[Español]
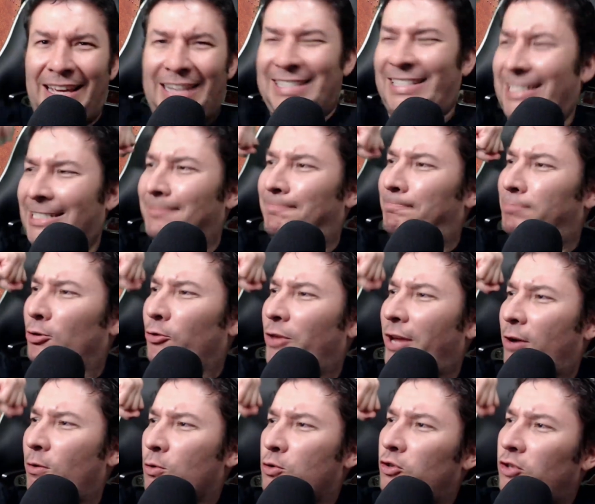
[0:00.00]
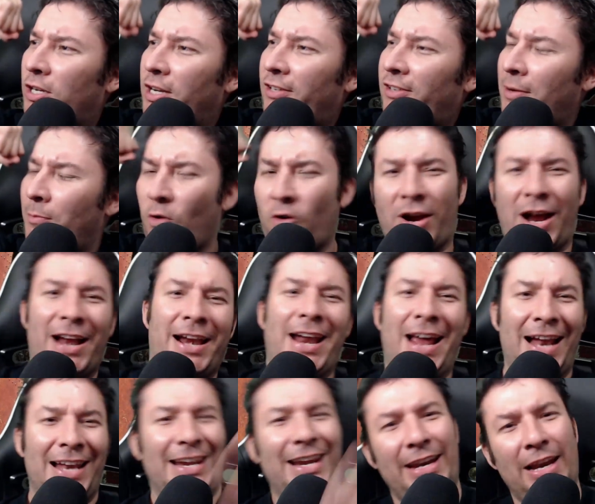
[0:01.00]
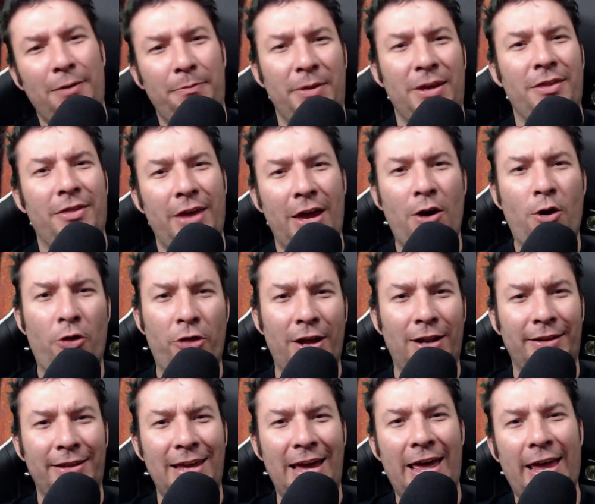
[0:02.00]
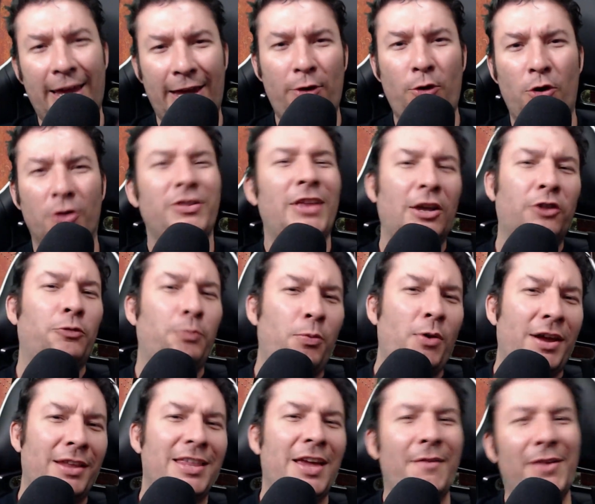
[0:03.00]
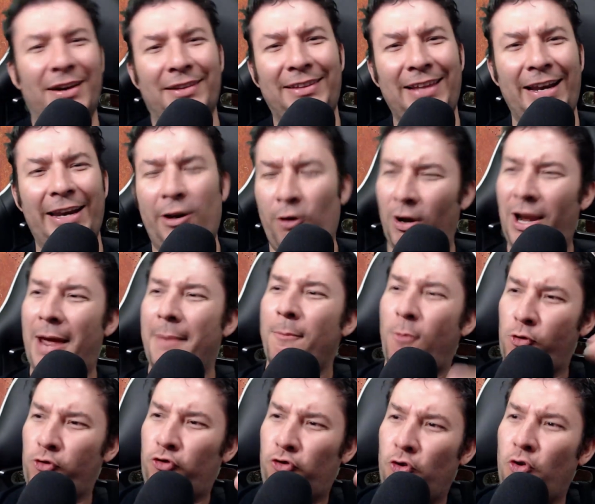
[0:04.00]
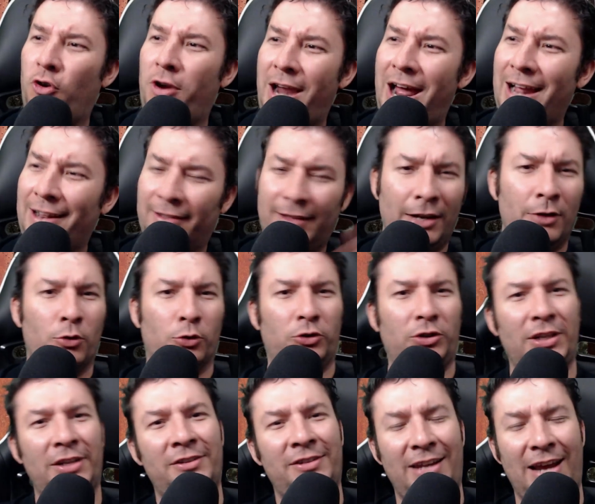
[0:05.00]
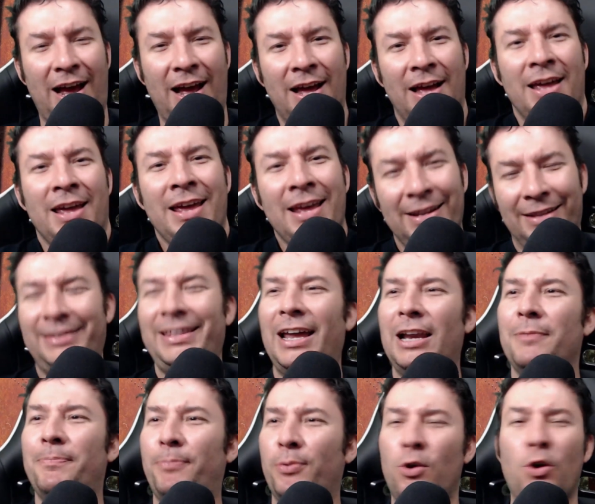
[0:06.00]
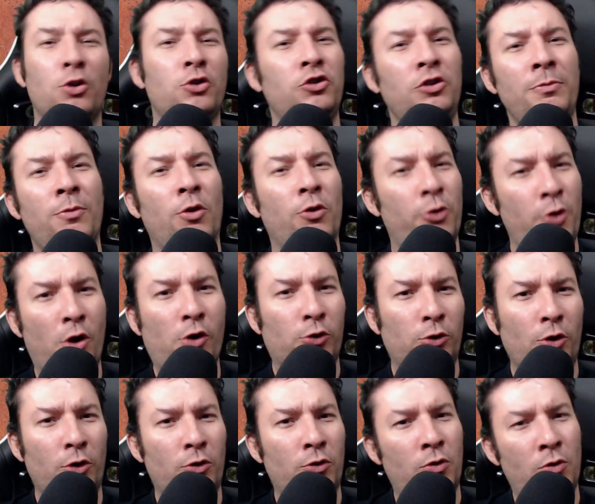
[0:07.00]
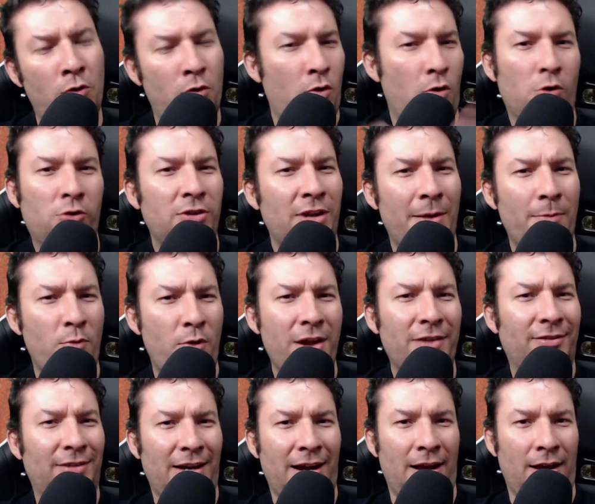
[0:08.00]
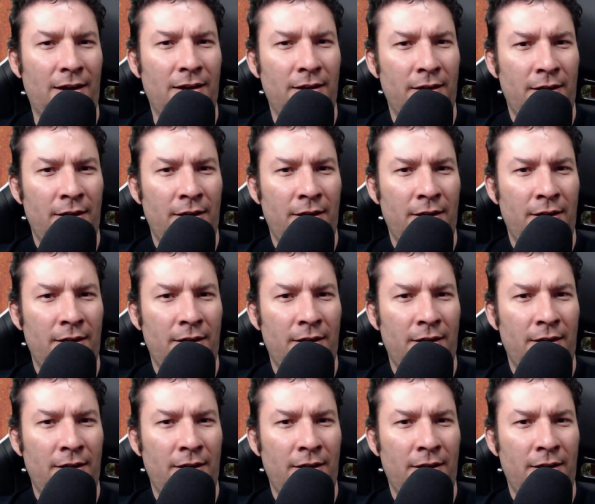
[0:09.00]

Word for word: a este poderosísimo canal y en el video del día de hoy después de haber tenido la emocionante noticia del próximo Doctor Who, otra muestra